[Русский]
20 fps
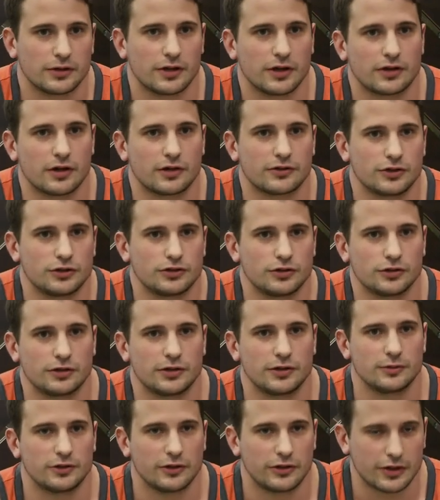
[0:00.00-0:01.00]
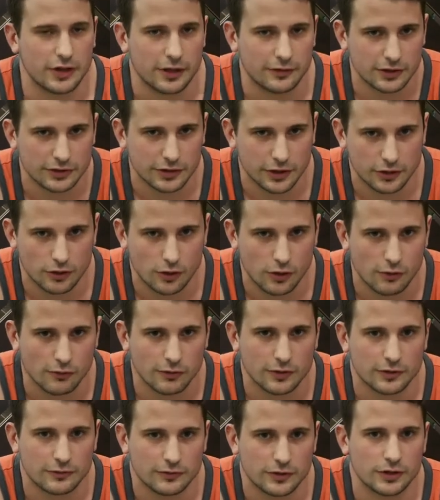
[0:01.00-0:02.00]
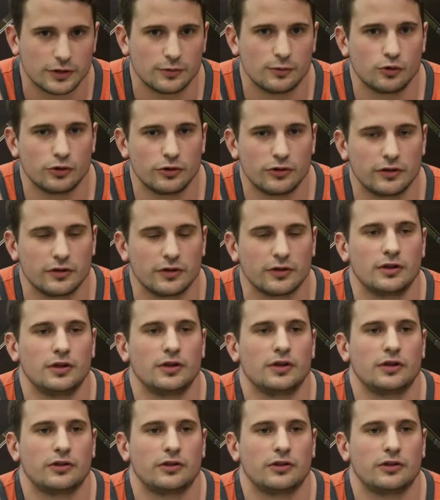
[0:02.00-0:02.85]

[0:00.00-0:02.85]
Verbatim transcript: так как за счет именно силовых тренировок вы будете